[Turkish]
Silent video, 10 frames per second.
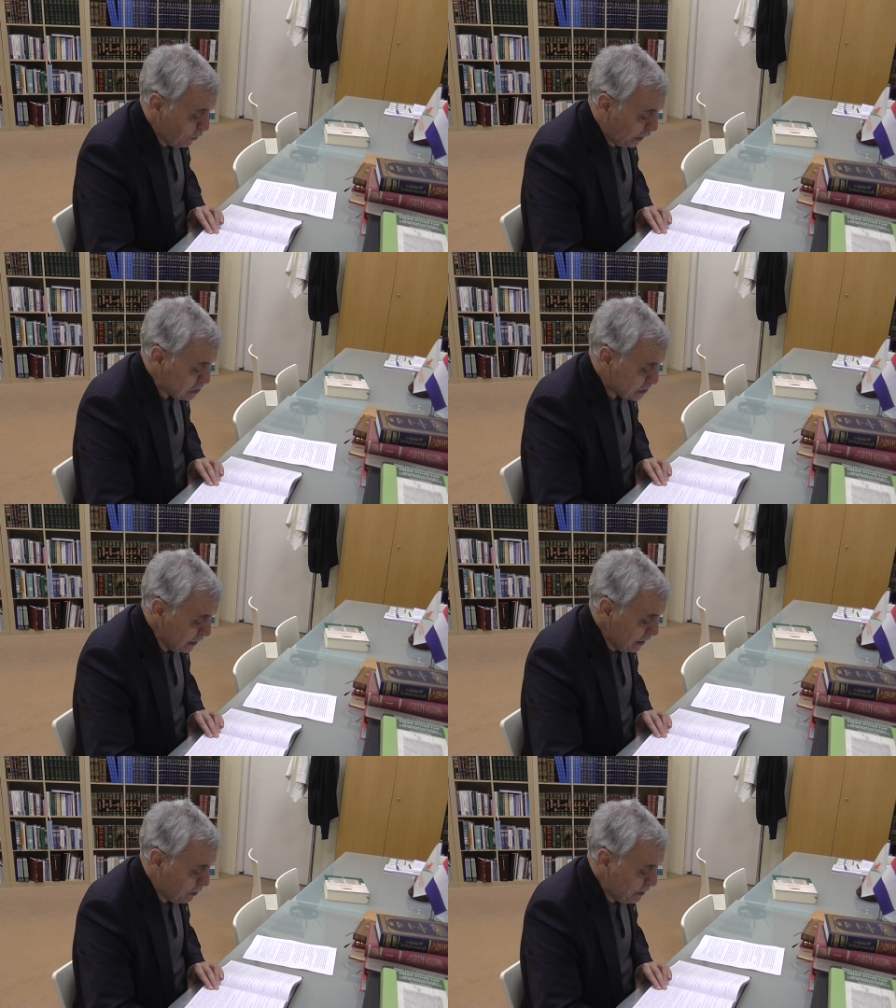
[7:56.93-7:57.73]

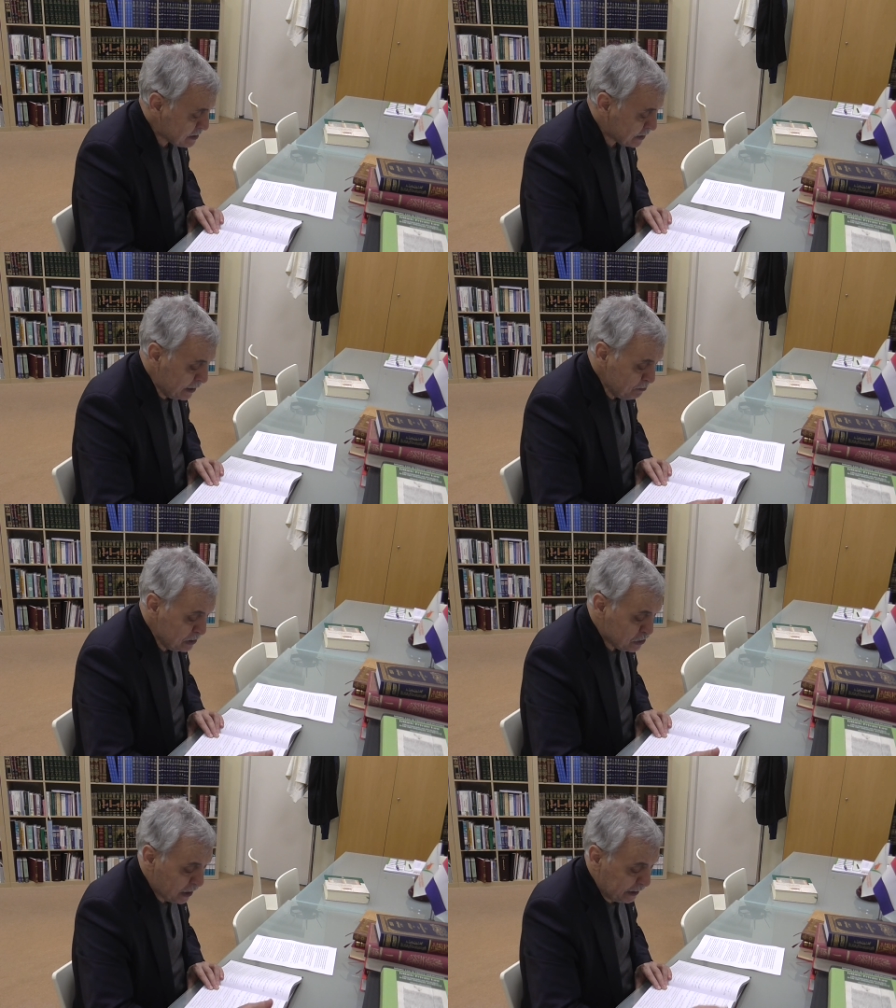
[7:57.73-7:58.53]
Veşrine veskan
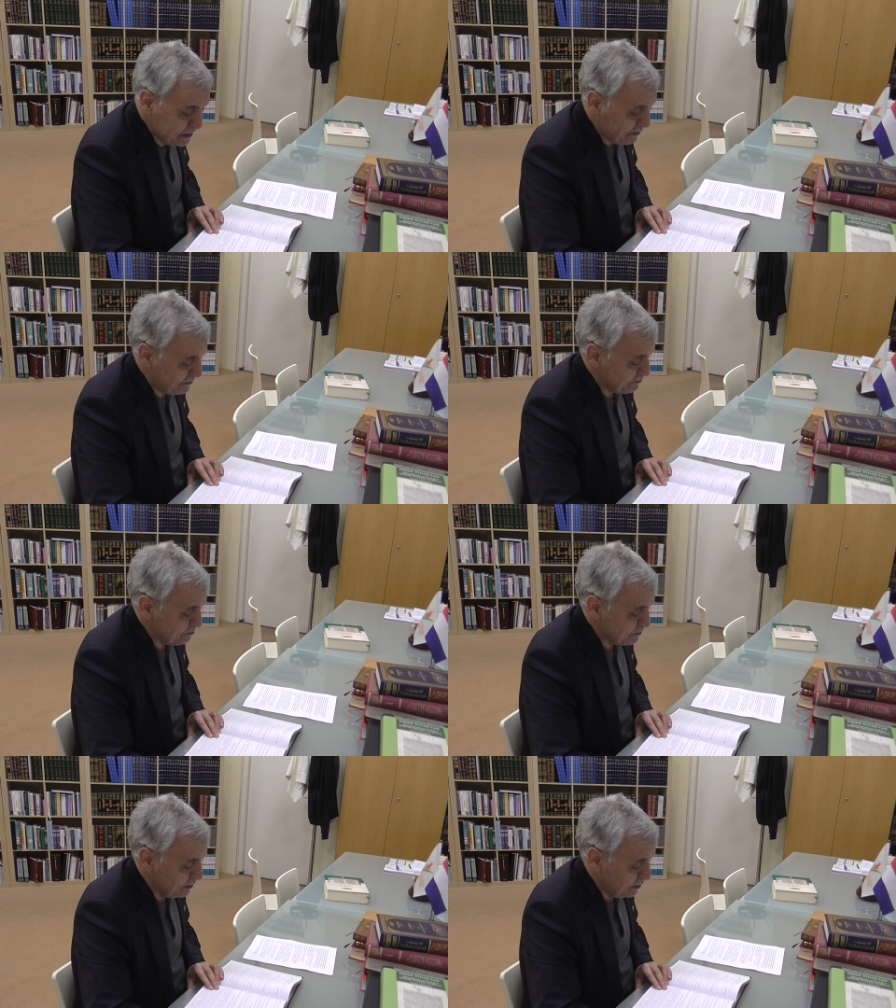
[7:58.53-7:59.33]
min şairin.
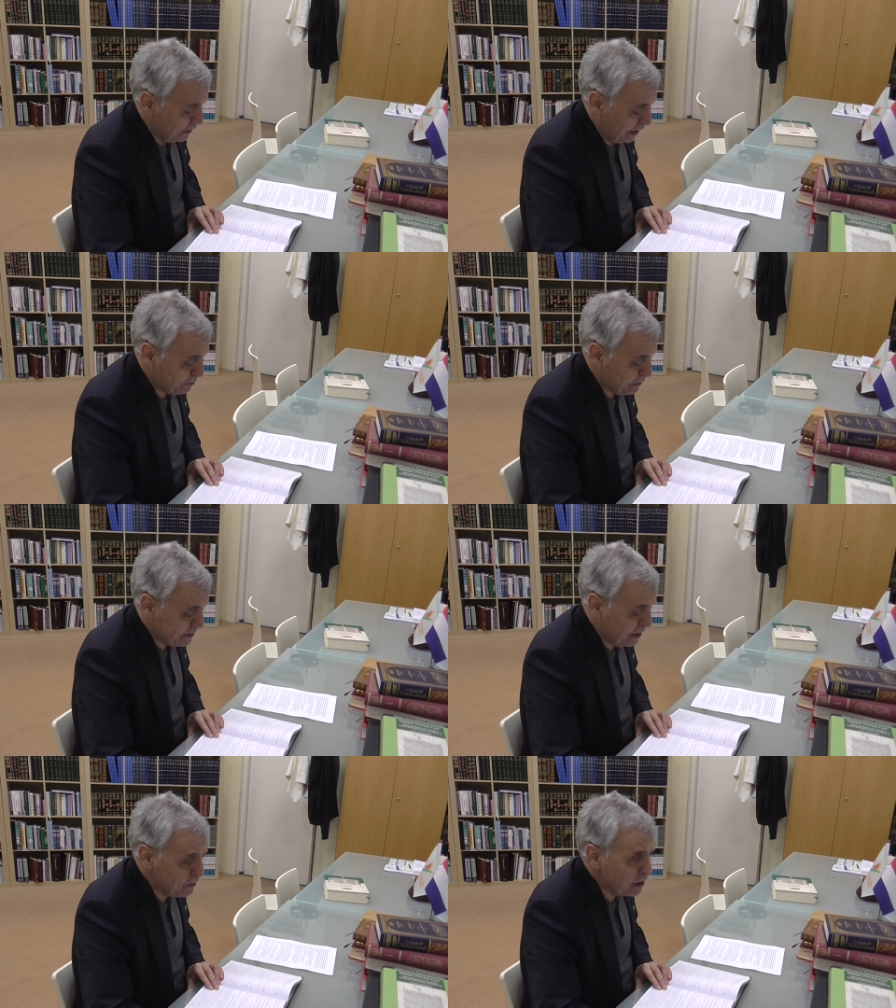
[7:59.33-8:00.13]

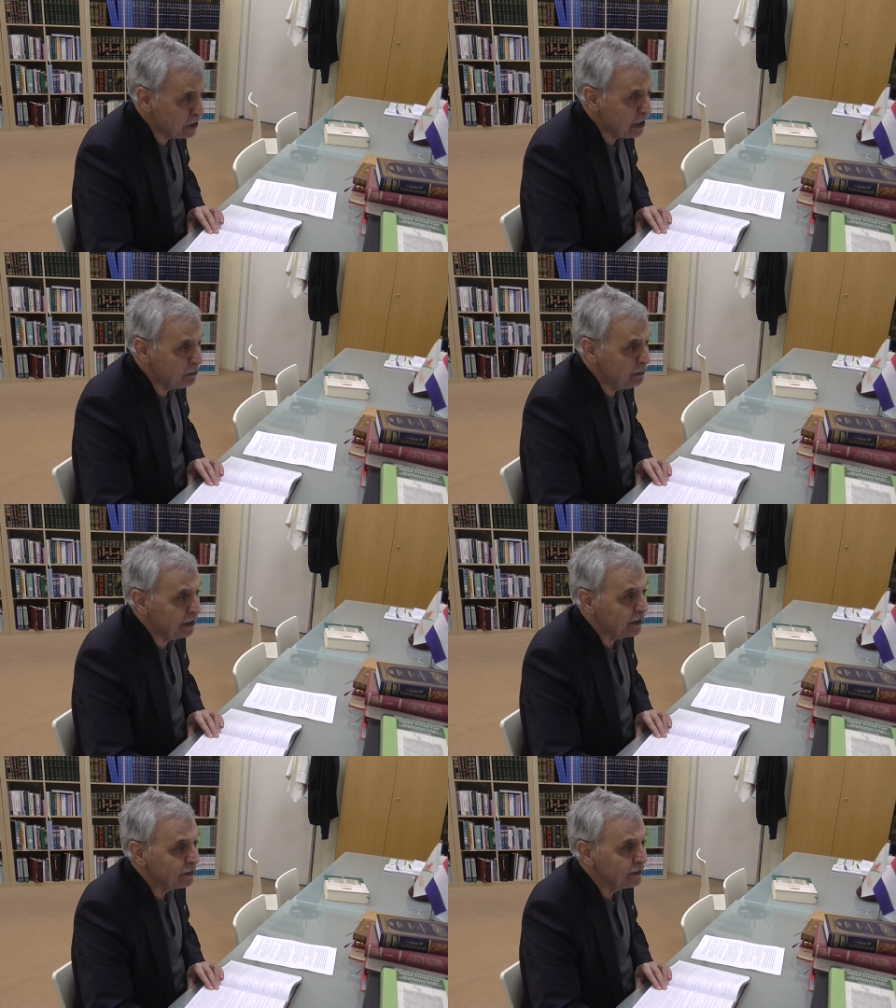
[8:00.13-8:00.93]
Arpadan da
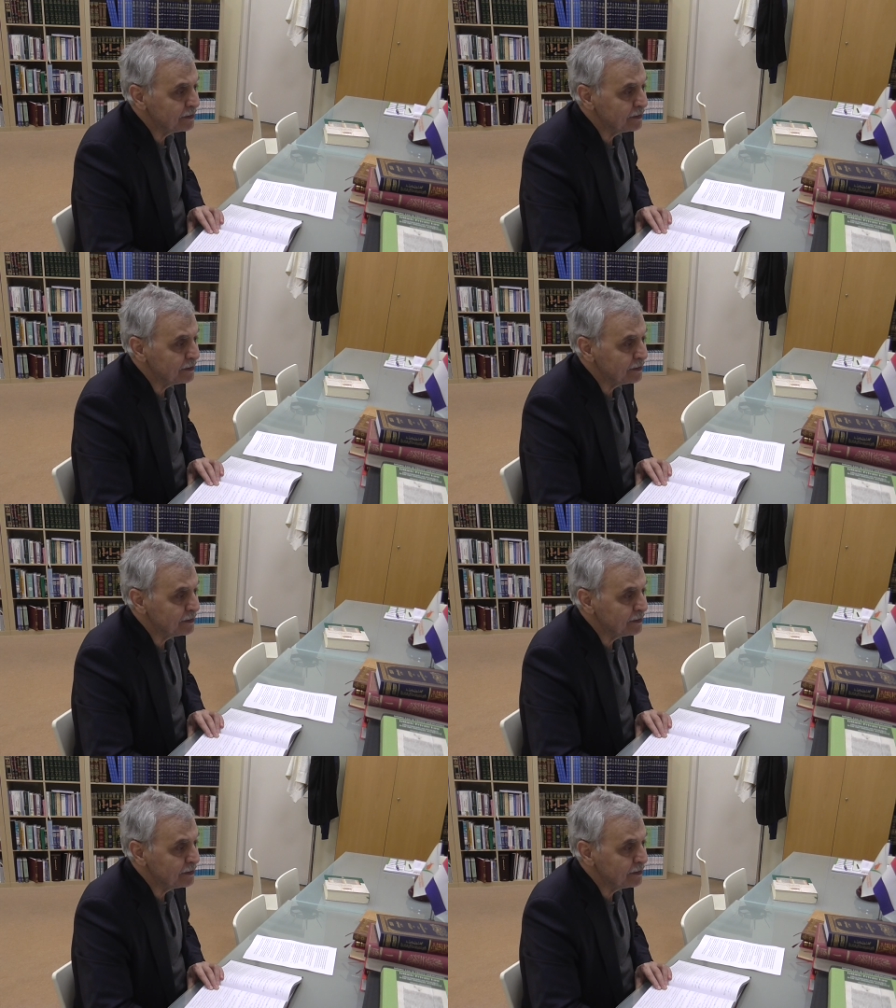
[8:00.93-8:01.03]
20